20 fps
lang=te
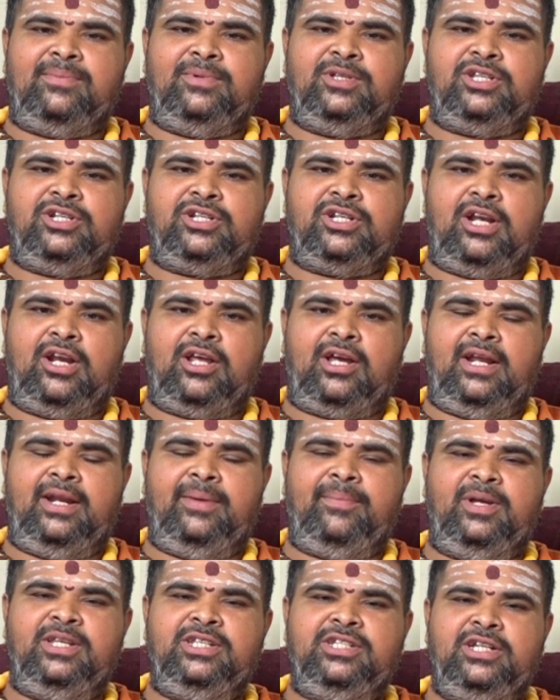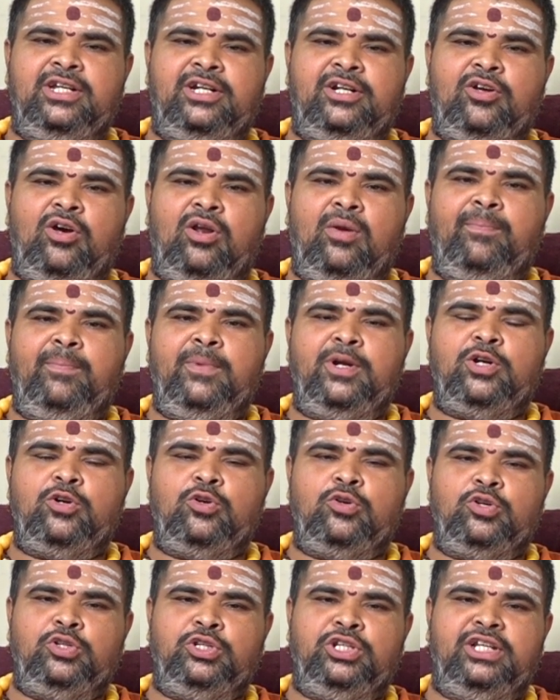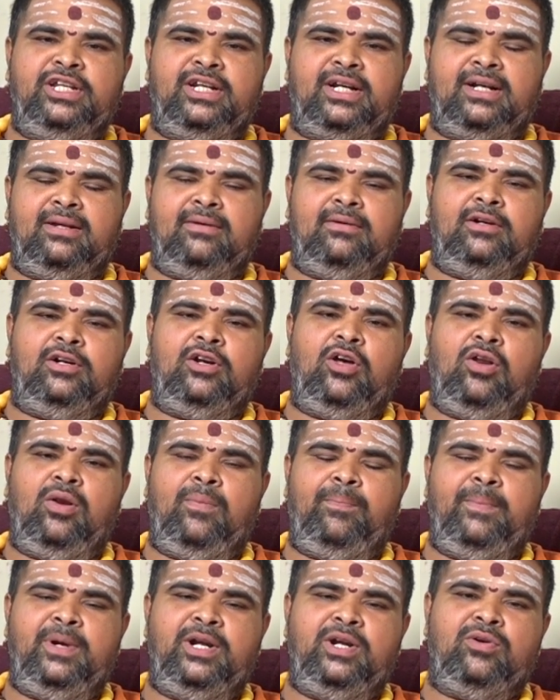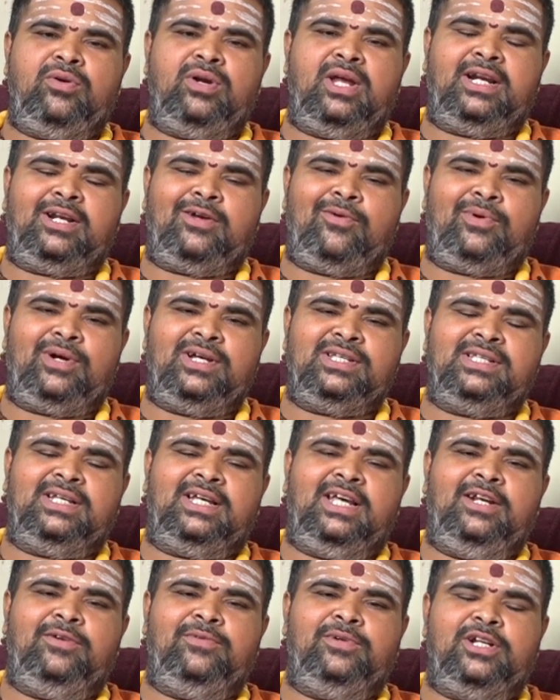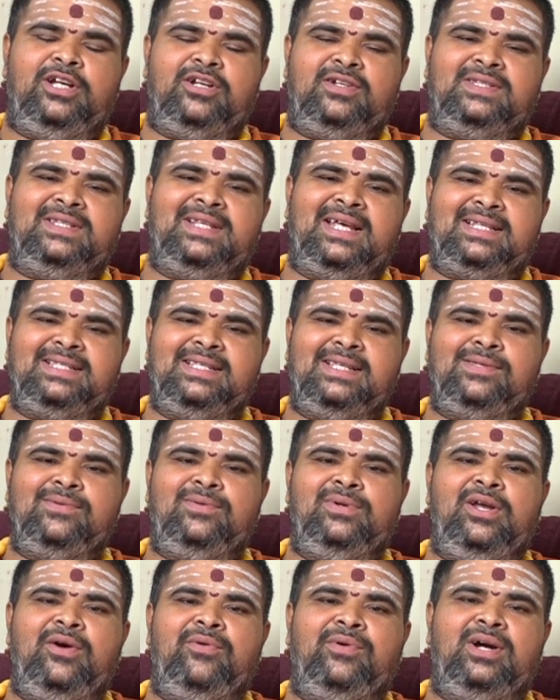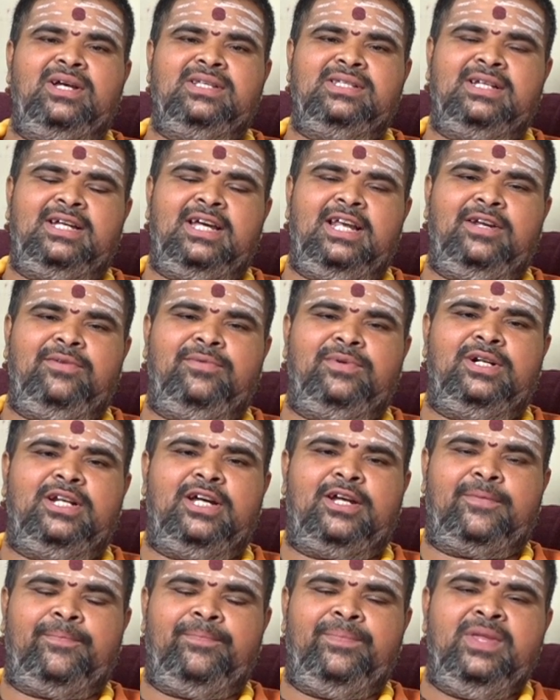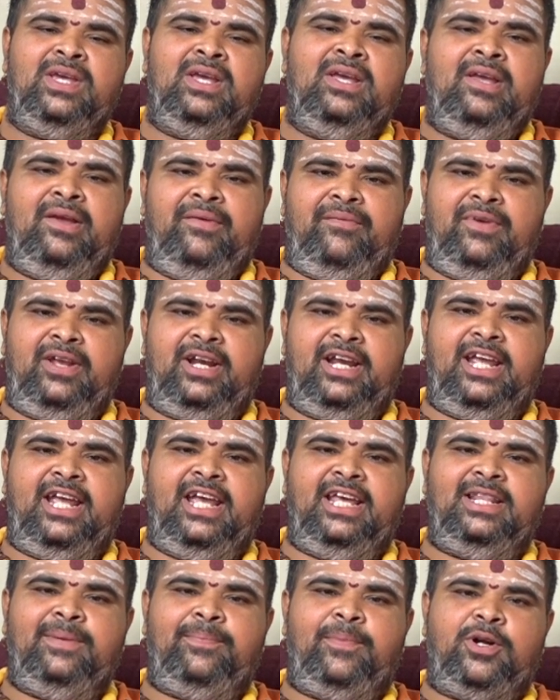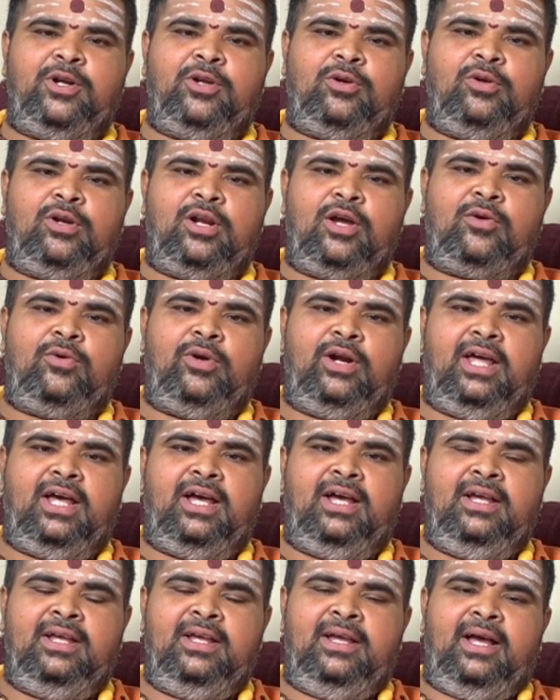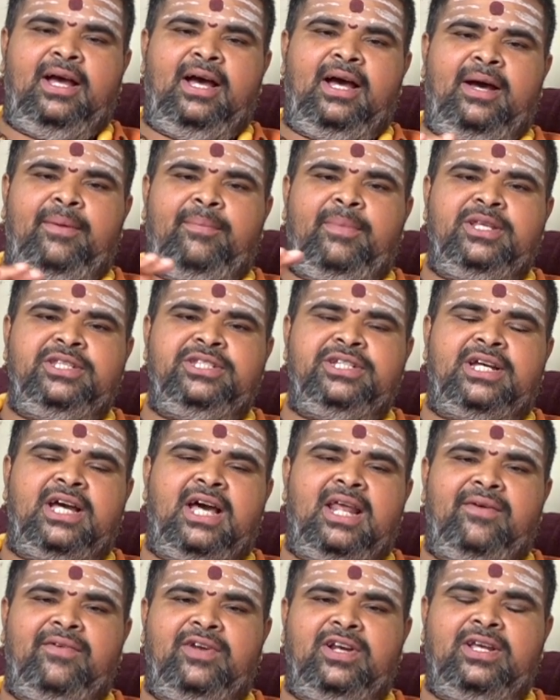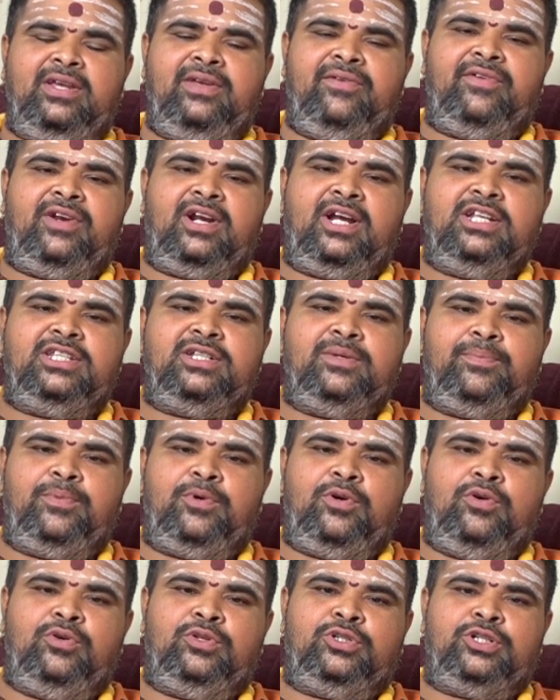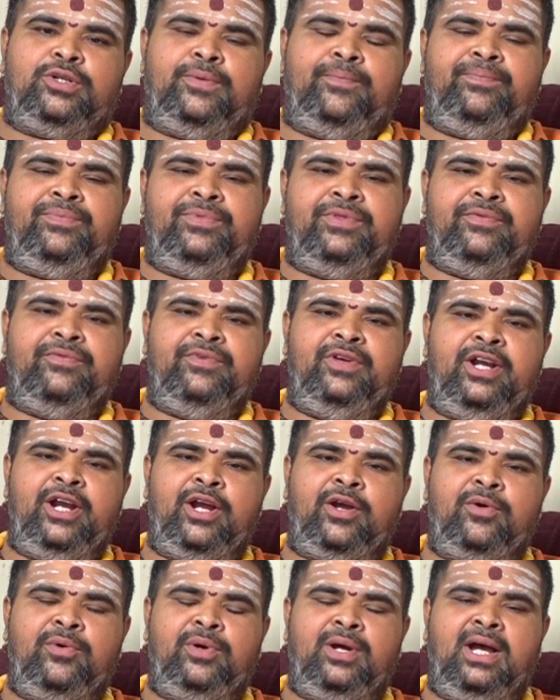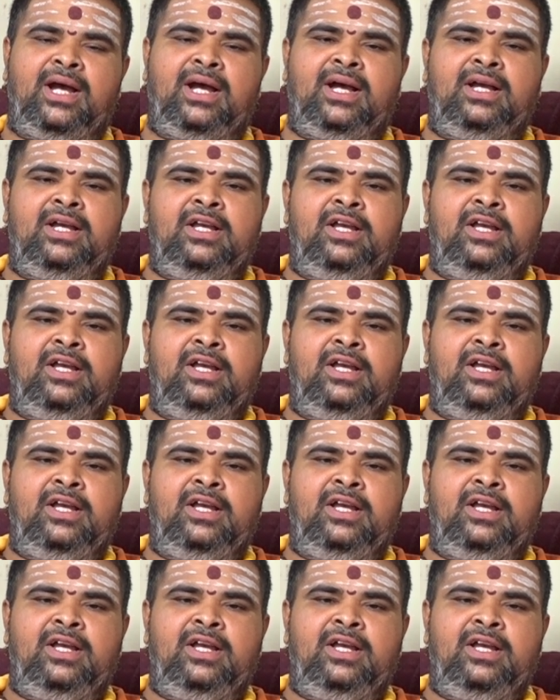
సంబంధించిన విషయాలు కానీ మంచి డెవలప్మెంట్ ఉంటుంది డెవలప్మెంట్ ఉండడానికి అవకాశం కలిగి ఉంటారు సక్సెస్ ఉండే అవకాశం కలిగి ఉంటారు వీరు ఏది పట్టుకున్నా కూడా మంచి కాలం అని వివరంగా చెప్పుకోవచ్చును వీరు ఎక్కువగా